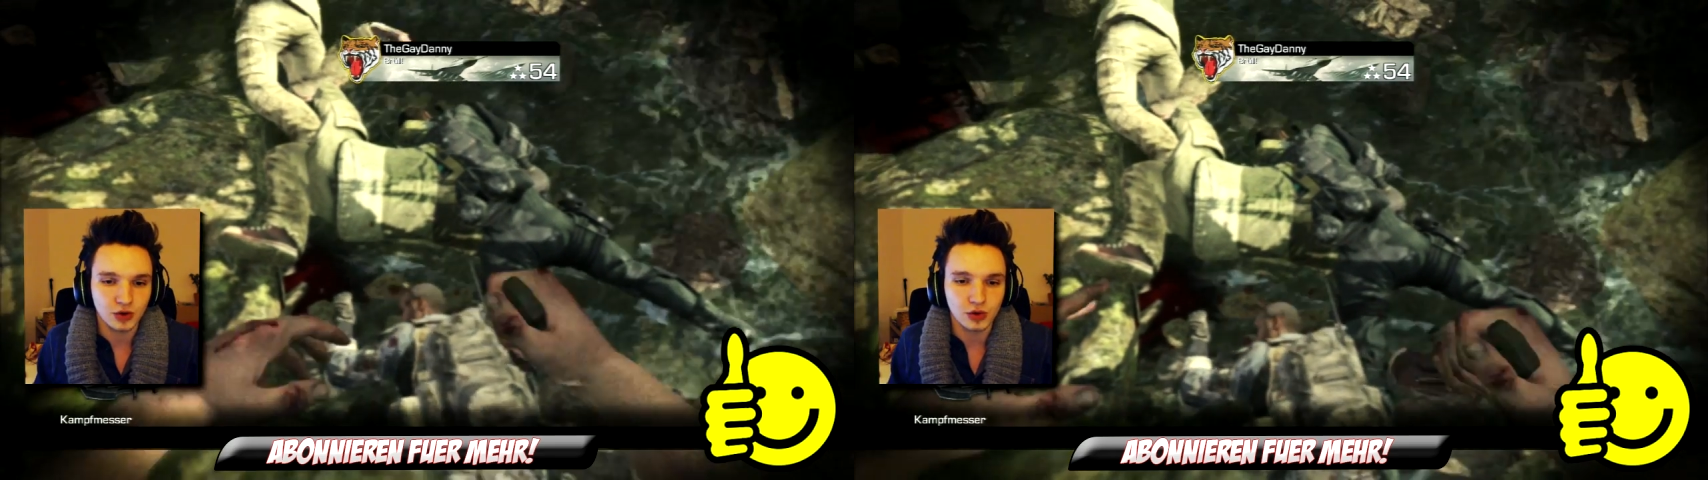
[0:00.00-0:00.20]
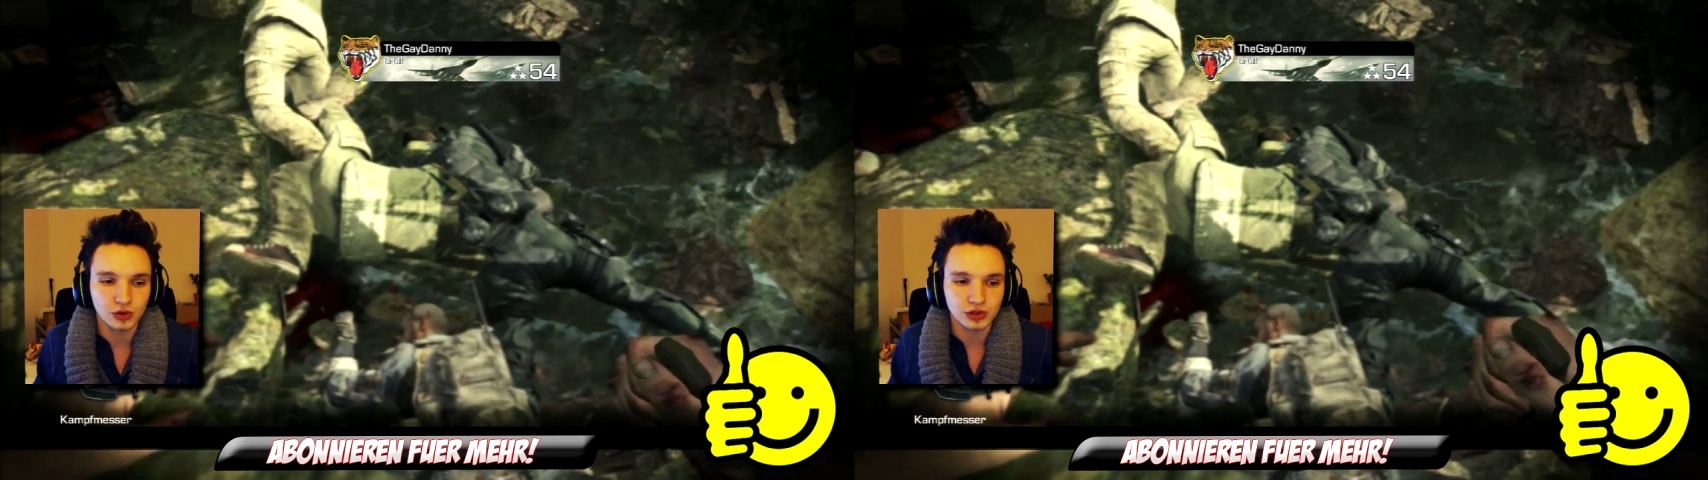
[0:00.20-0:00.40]

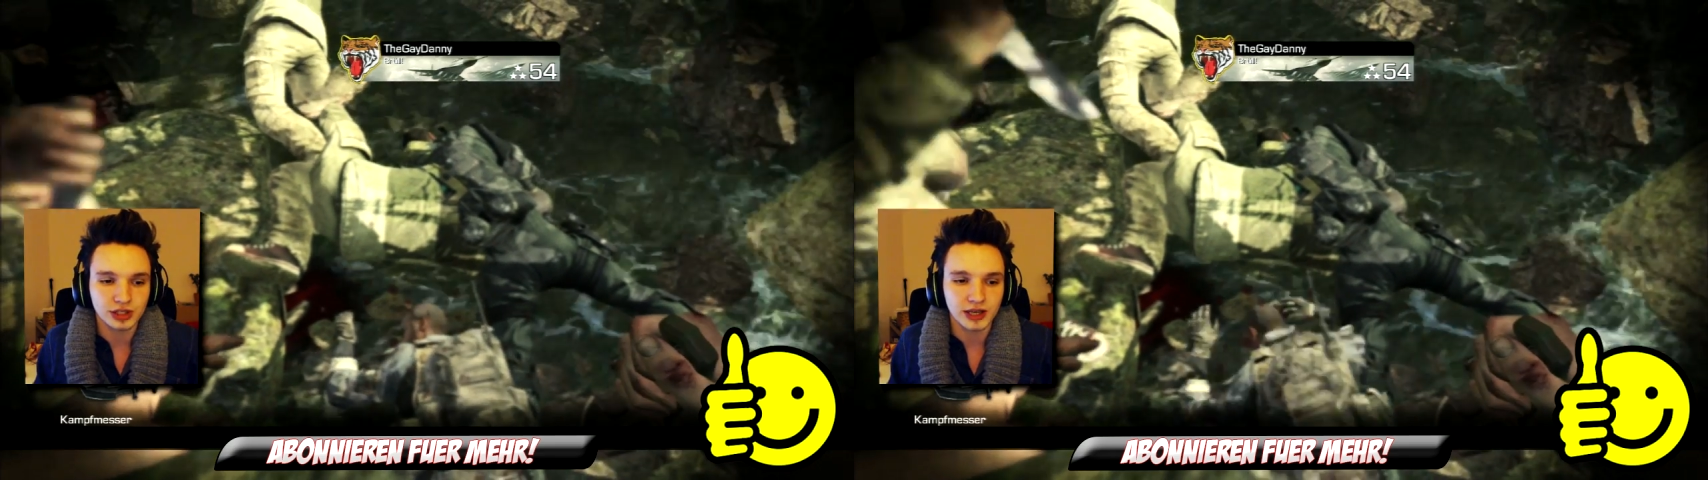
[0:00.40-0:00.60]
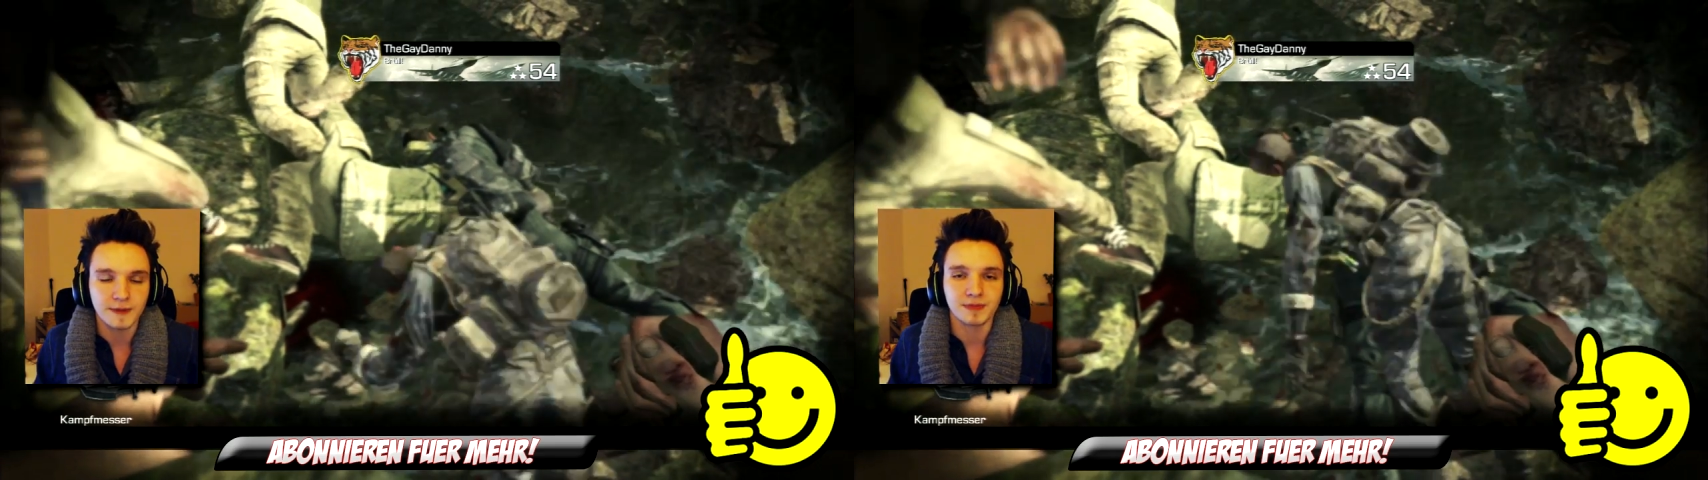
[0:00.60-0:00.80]
Und
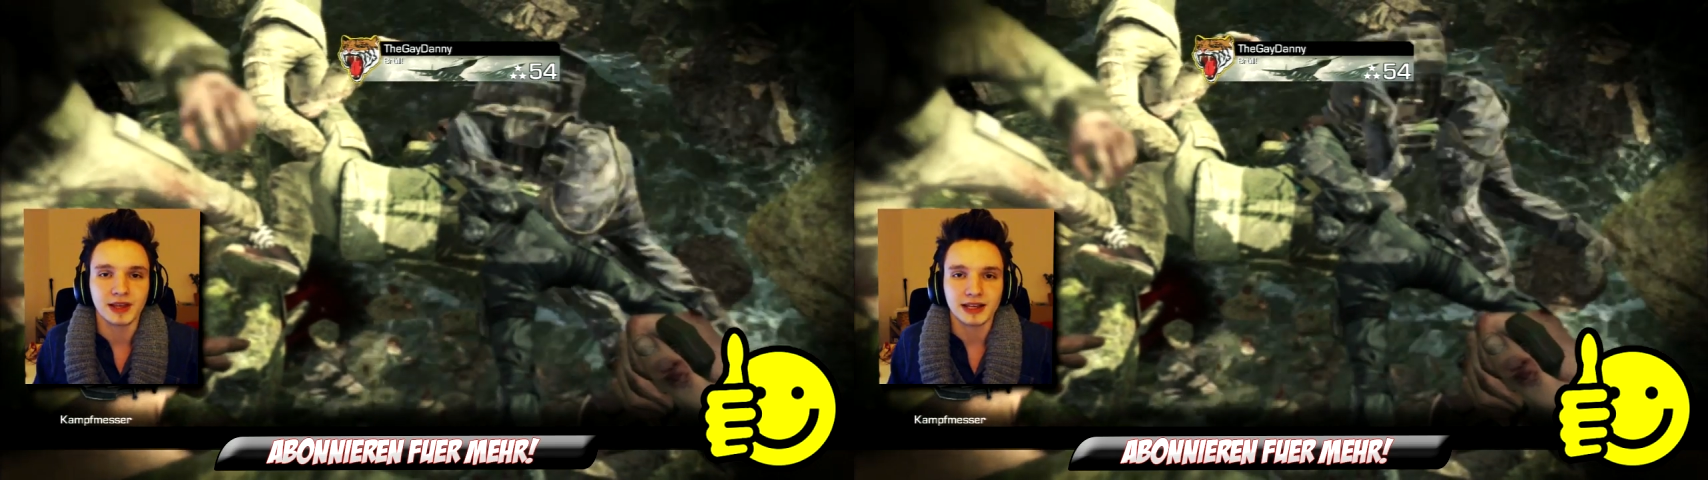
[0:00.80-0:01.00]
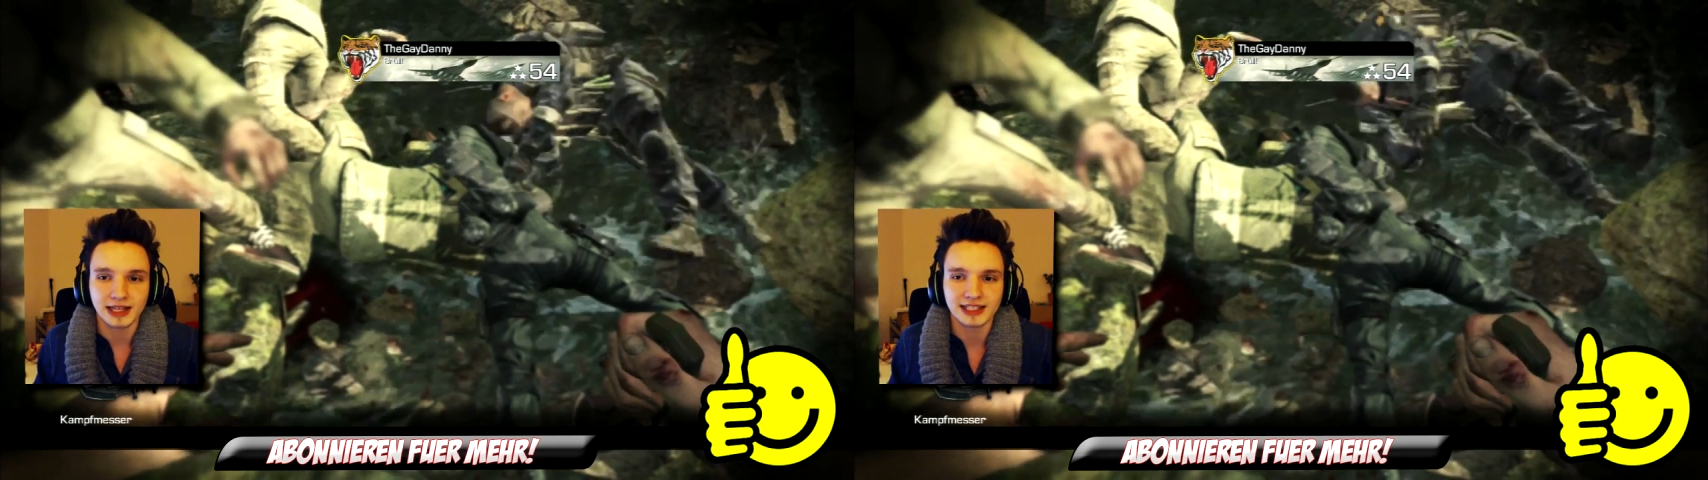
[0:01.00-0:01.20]
ähm,
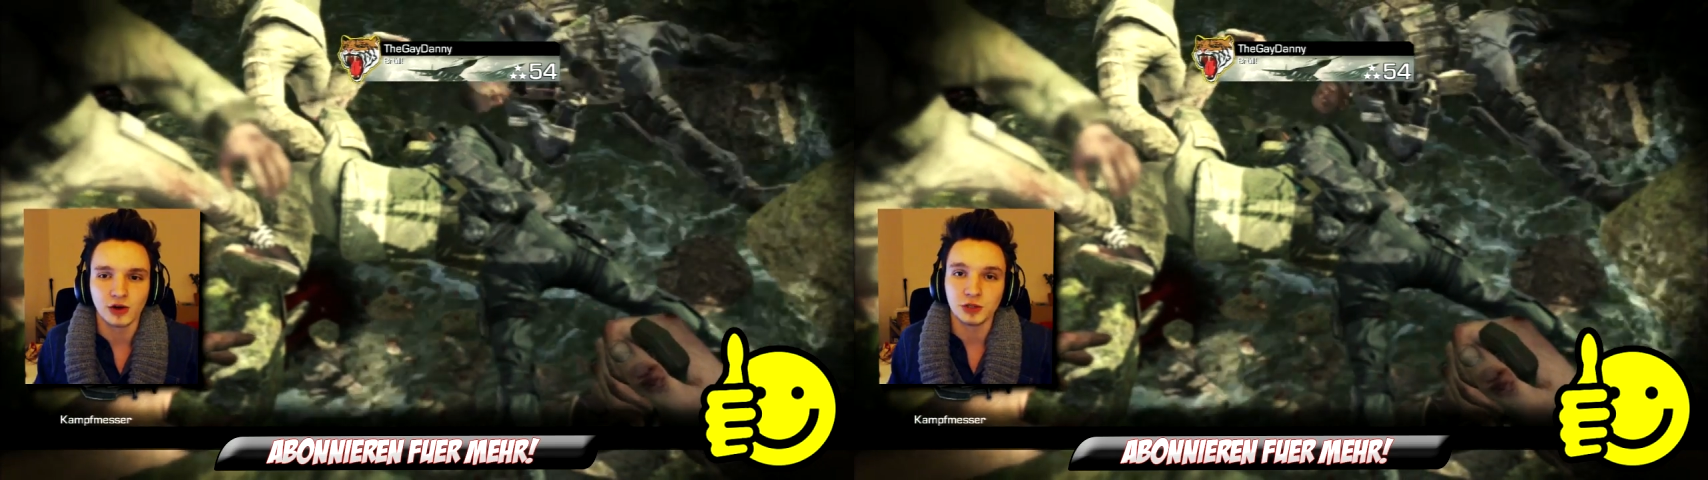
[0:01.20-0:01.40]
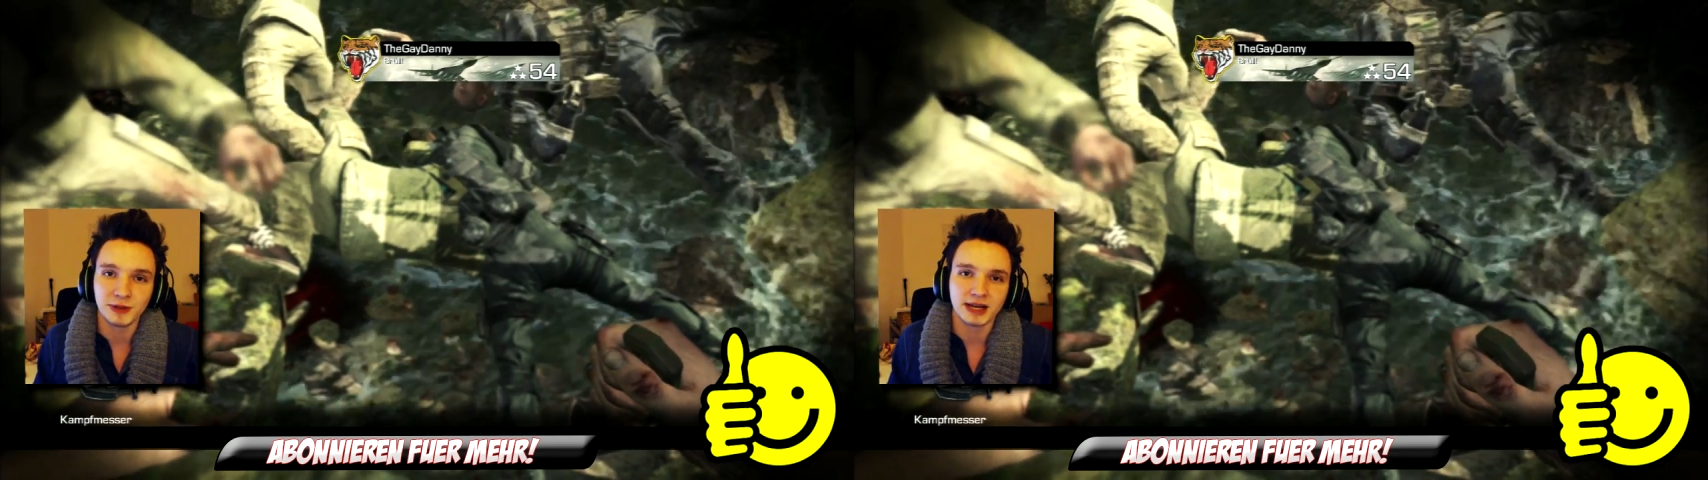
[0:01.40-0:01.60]
ganz genau,
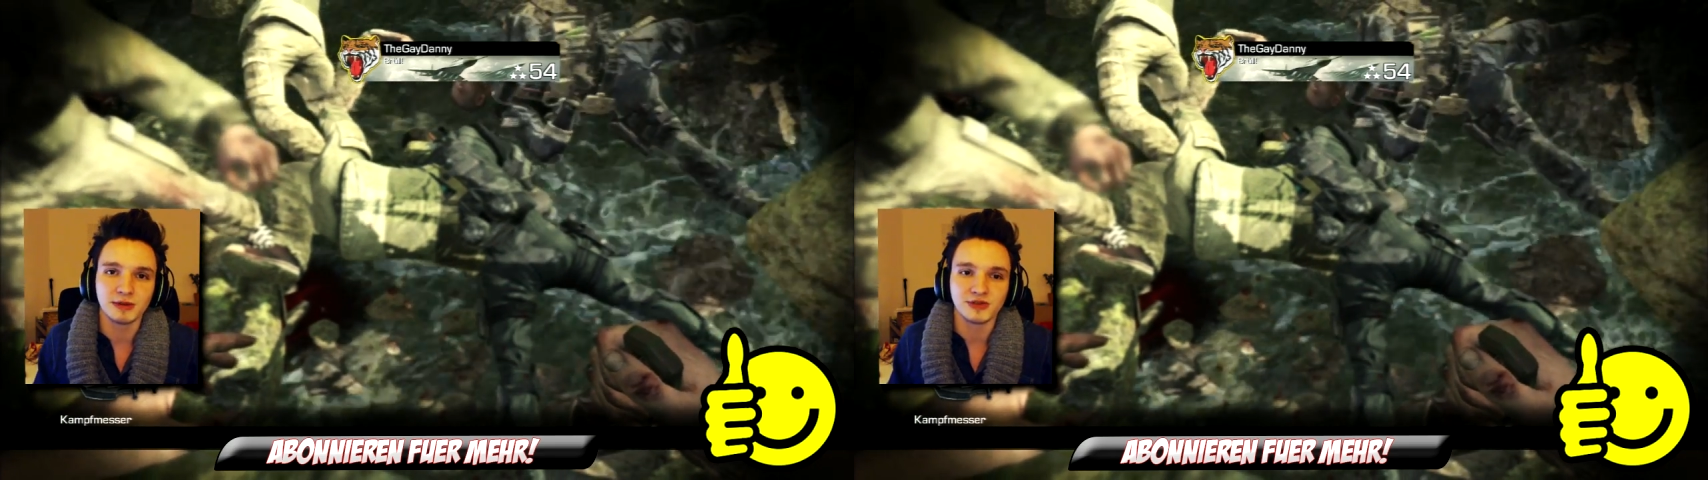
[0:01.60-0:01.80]
ich bedanke